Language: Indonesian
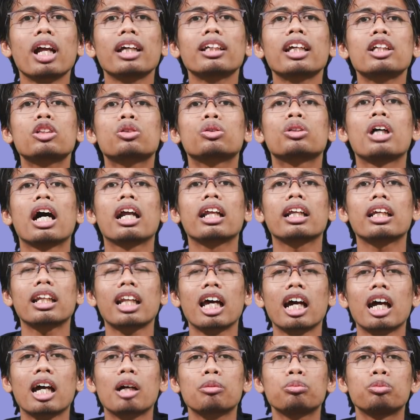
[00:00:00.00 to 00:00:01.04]
rakyat juga
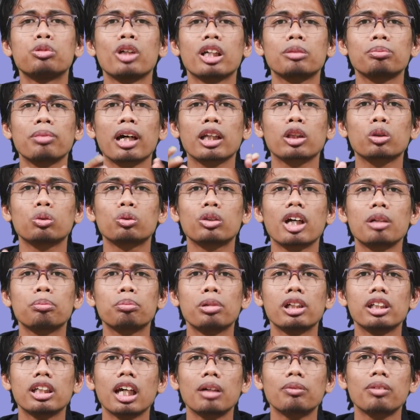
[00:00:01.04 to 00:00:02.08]
rela buat patungan
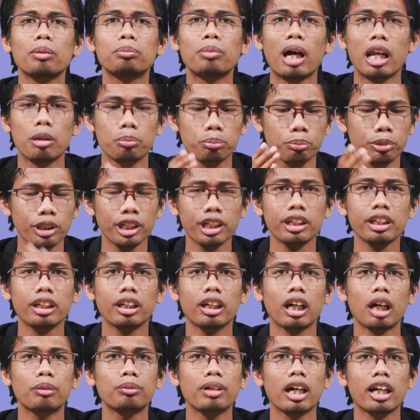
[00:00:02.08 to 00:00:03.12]
beli apa bal
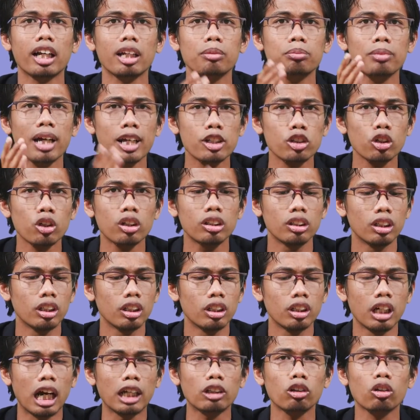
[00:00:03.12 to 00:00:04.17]
pirik apa remason
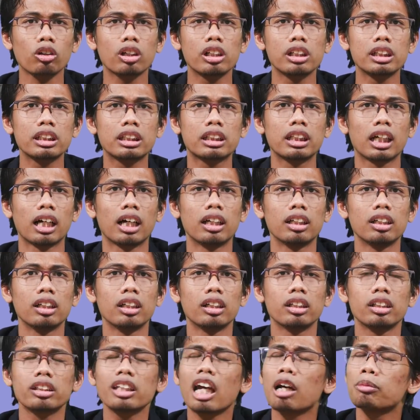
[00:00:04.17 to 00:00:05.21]
atau geliga.
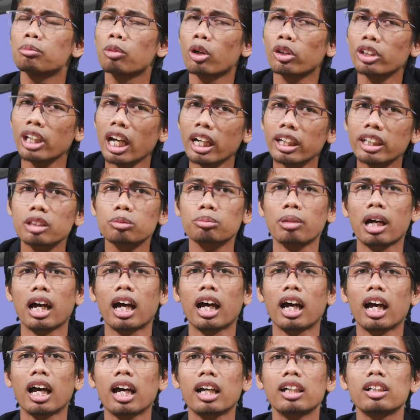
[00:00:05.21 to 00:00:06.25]
Ya mbok yakin
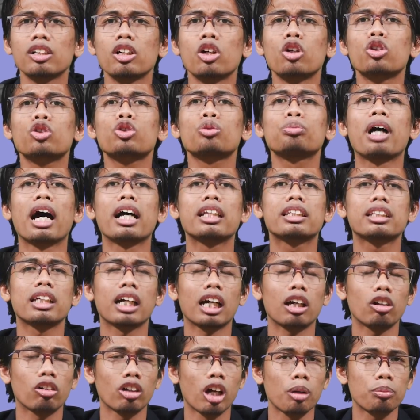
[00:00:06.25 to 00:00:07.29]
pak, coba aja
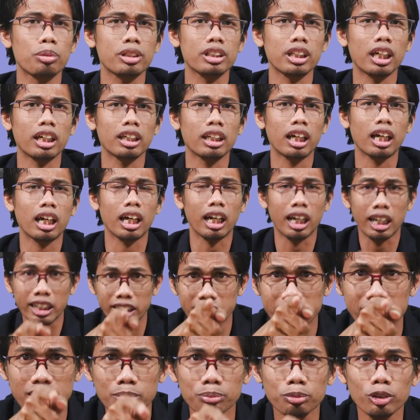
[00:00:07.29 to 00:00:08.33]
kalau nggak percaya.
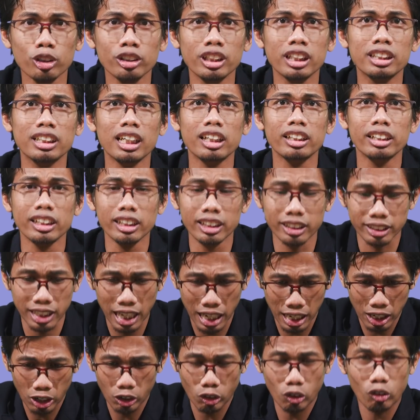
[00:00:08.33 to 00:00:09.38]
Icip kok jajal ini
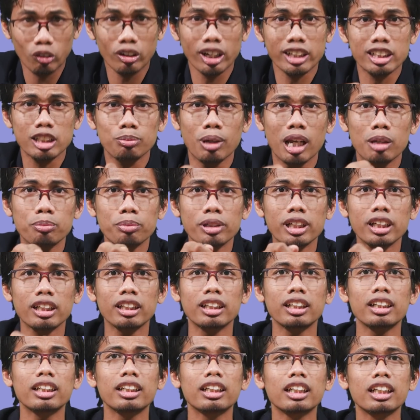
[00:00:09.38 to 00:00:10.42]
tak oleh si bal piring
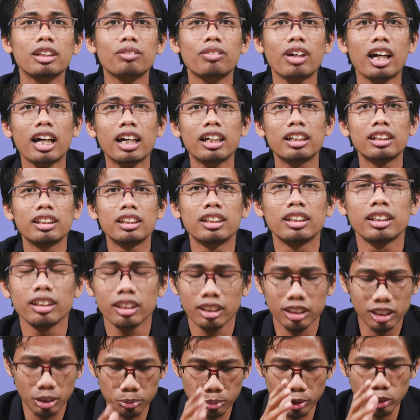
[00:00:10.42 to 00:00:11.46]
ini pak.
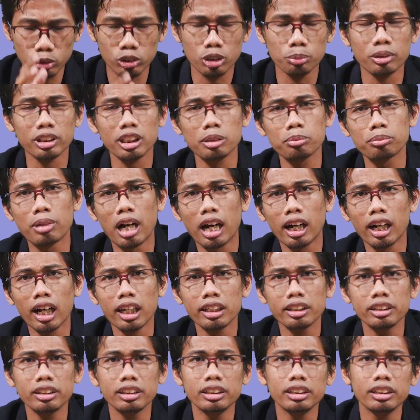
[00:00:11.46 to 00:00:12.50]
Ini perlu
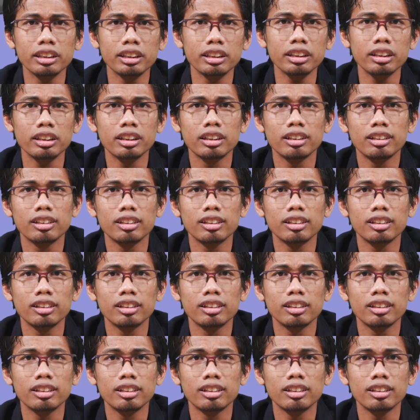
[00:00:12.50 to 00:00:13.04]
dipertimbangkan ini.